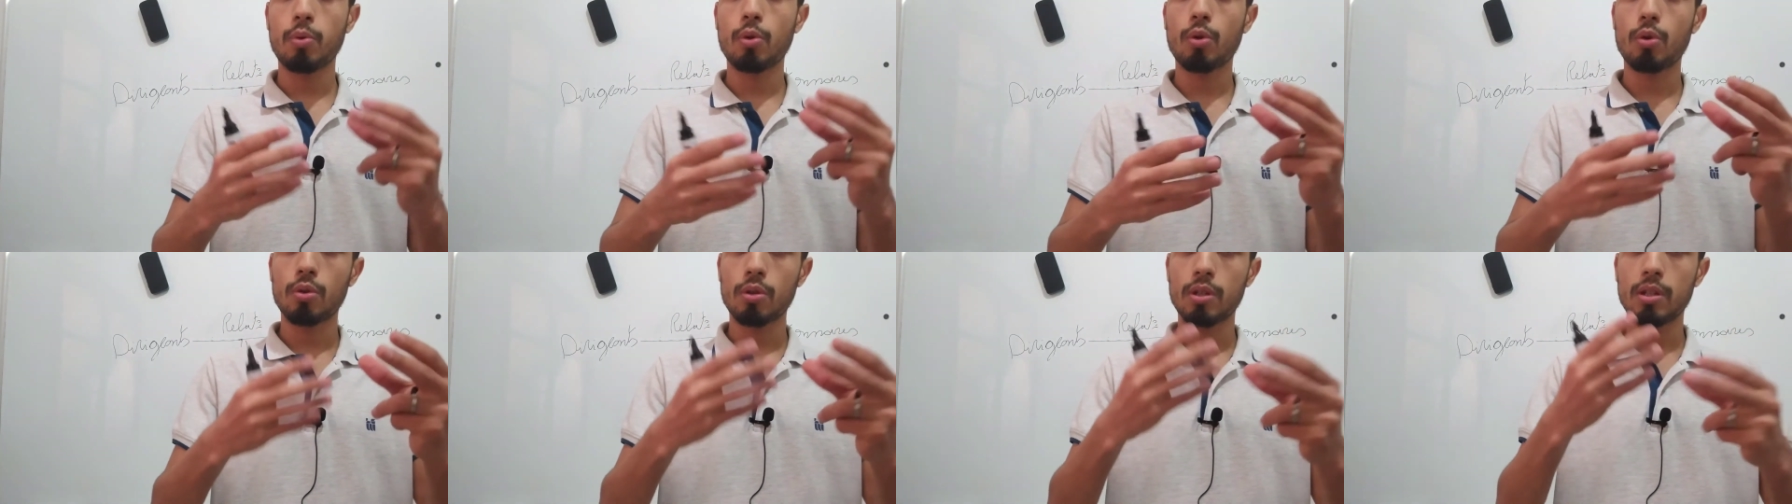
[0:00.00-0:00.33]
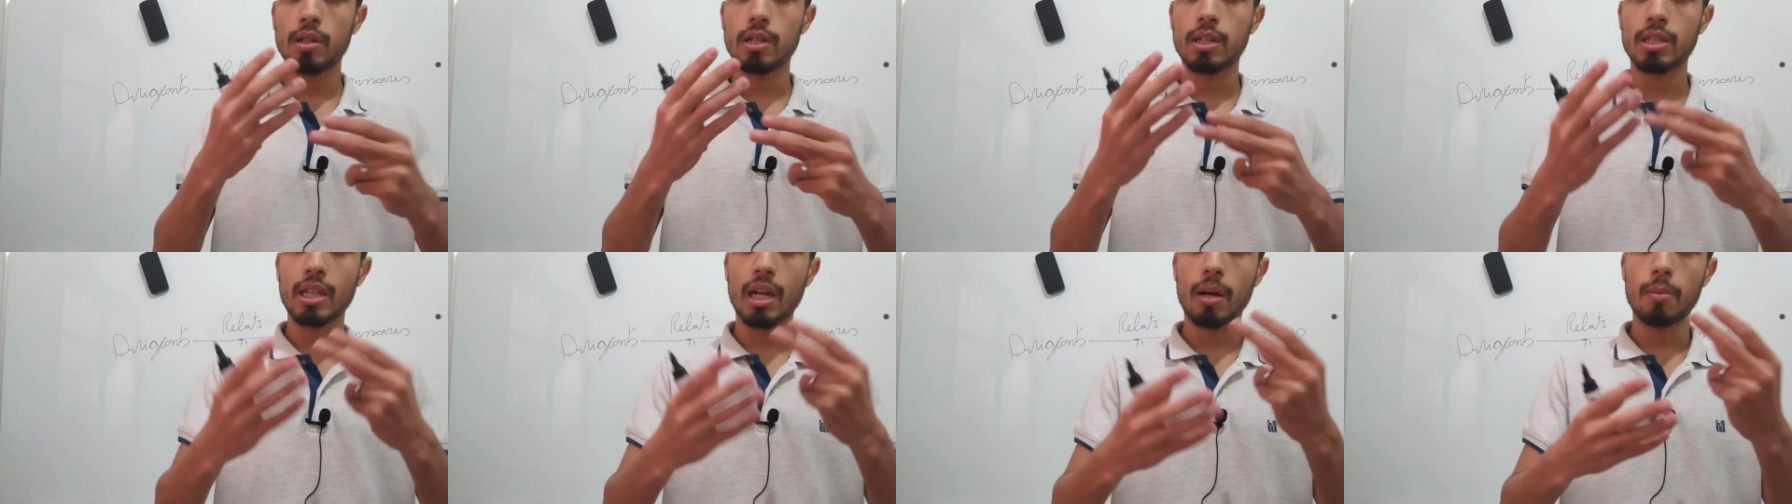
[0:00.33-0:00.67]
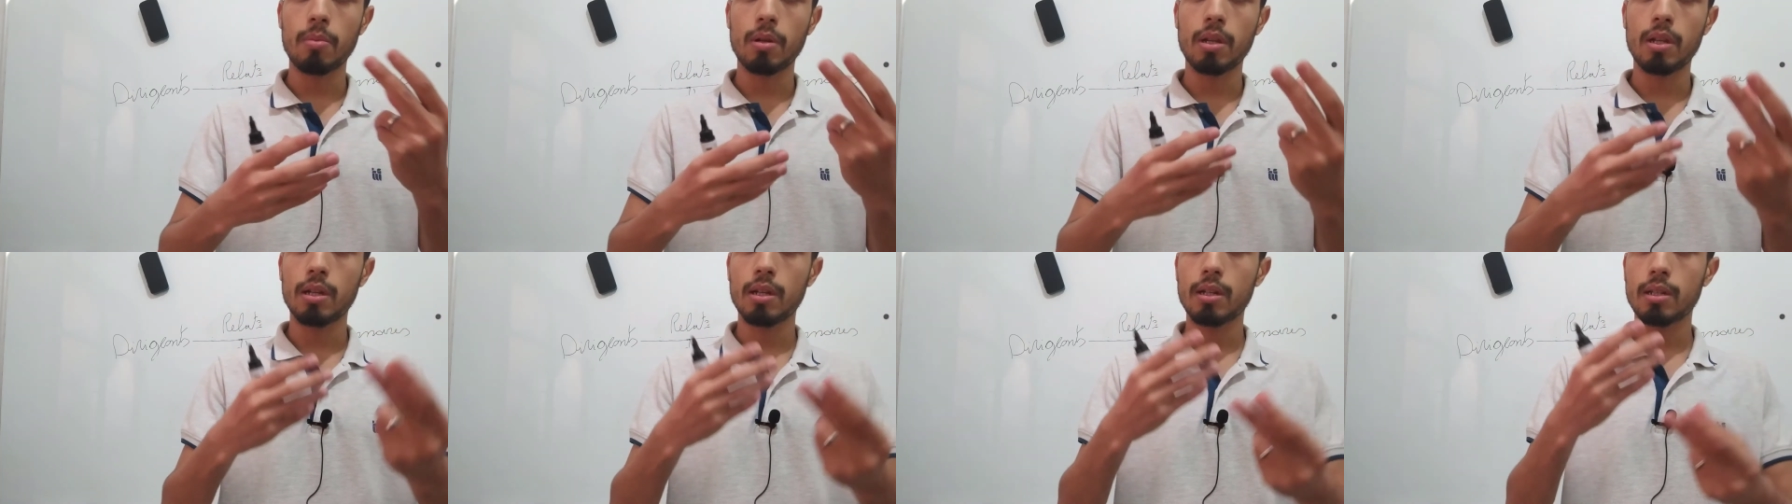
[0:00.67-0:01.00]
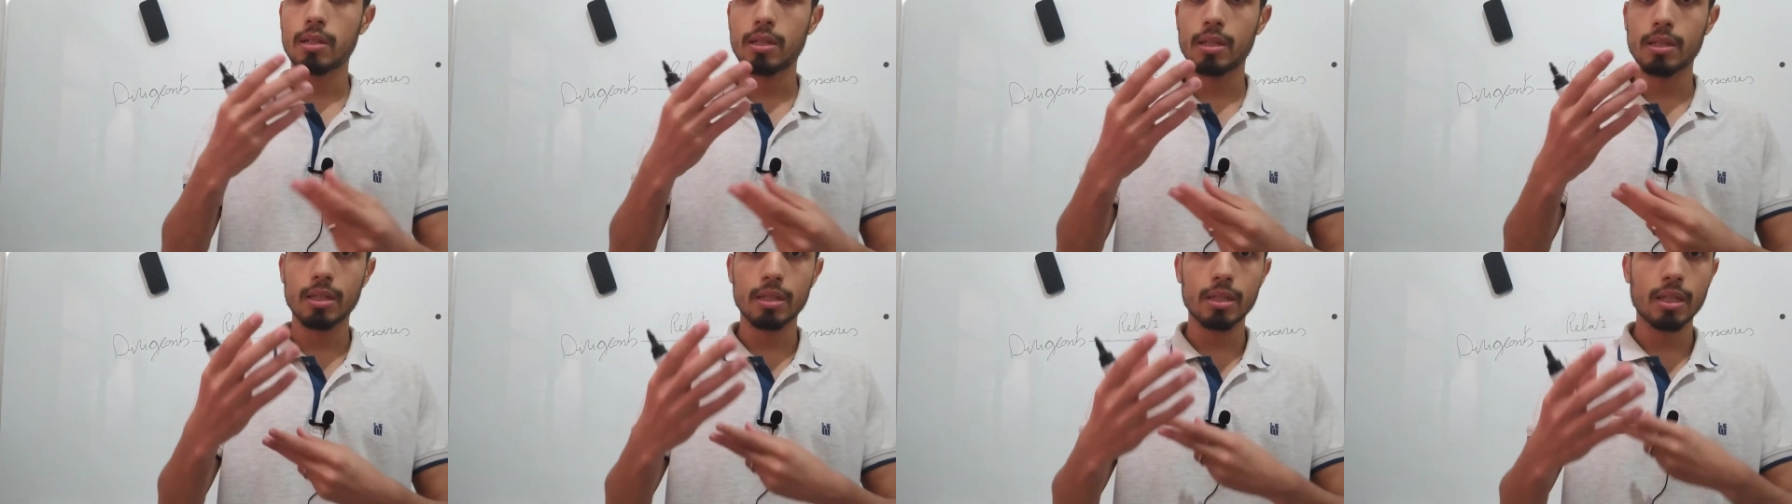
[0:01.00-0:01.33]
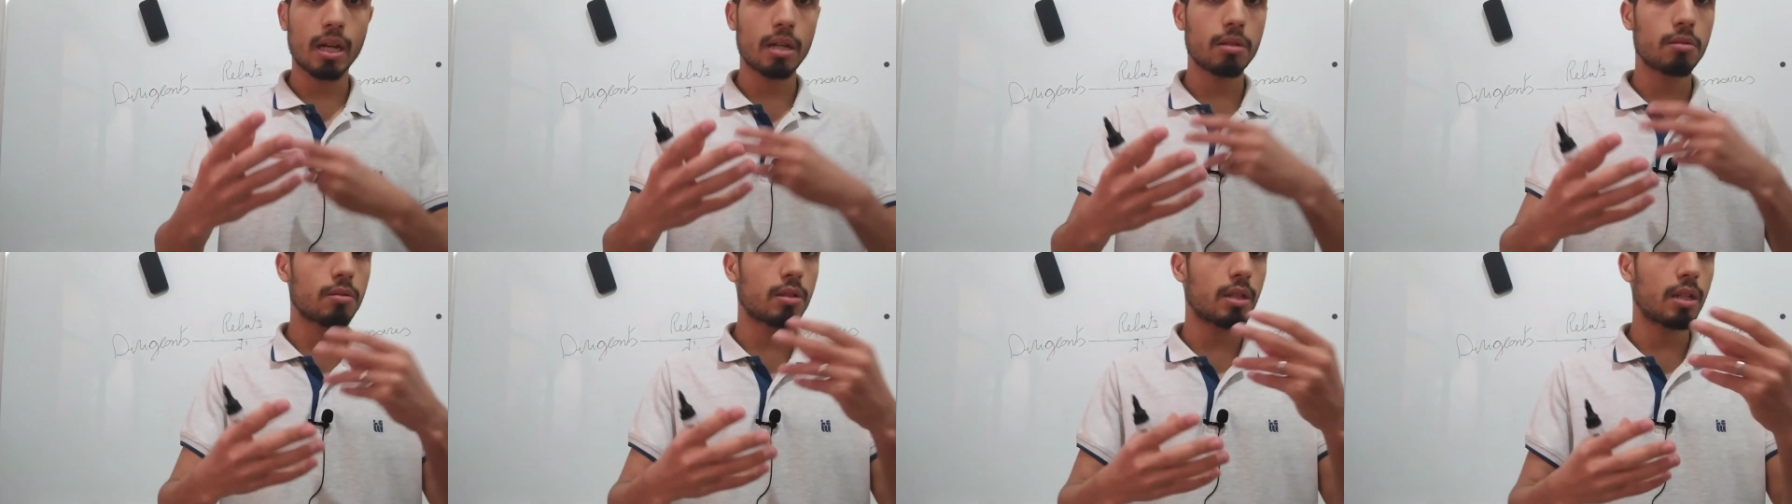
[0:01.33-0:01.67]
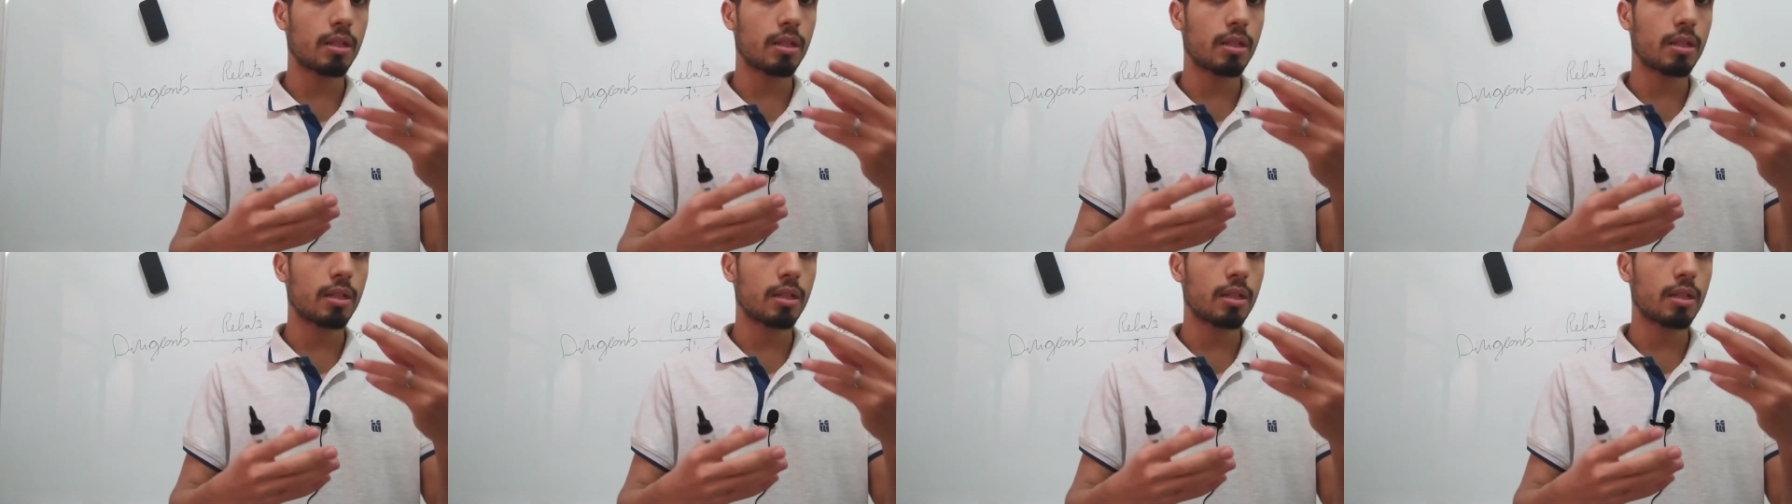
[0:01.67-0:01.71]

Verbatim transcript: pour euh, établir des états de